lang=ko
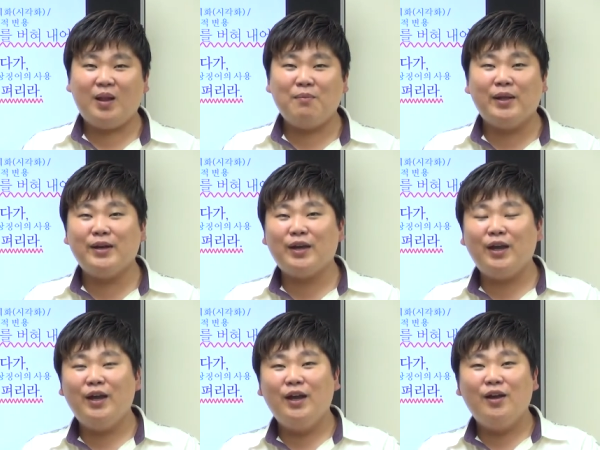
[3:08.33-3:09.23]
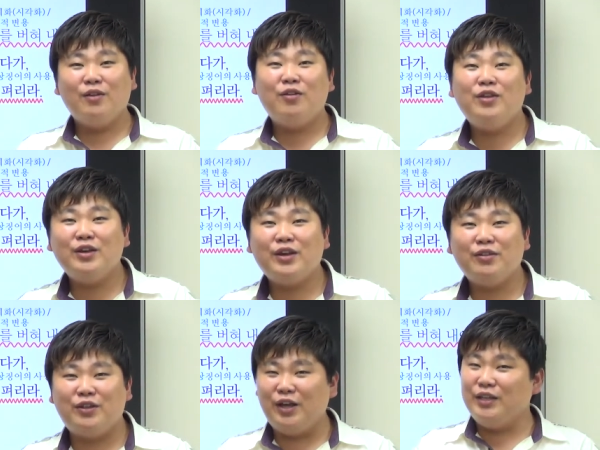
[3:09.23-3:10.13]
만약에
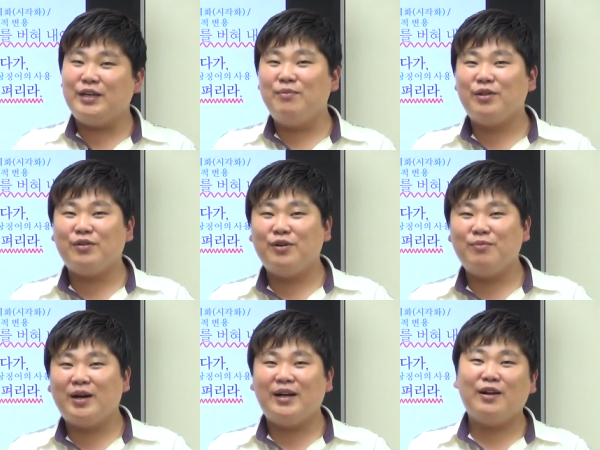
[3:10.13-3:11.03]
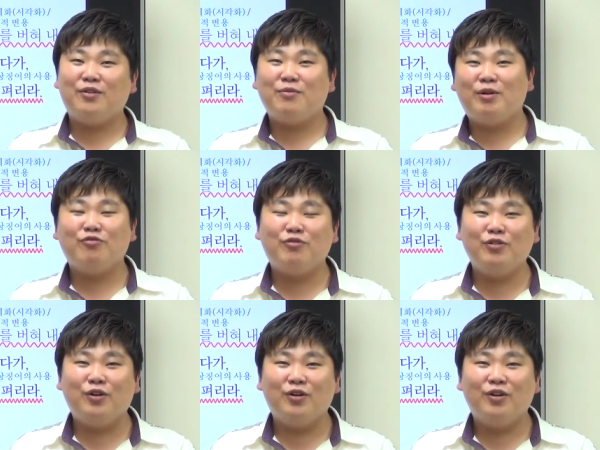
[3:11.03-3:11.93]
선생님께서 되게 재밌어요 막 깔깔거리고 막
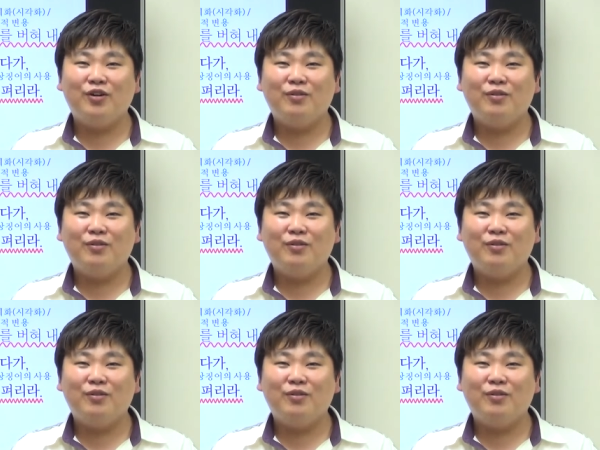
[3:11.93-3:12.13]
웃고요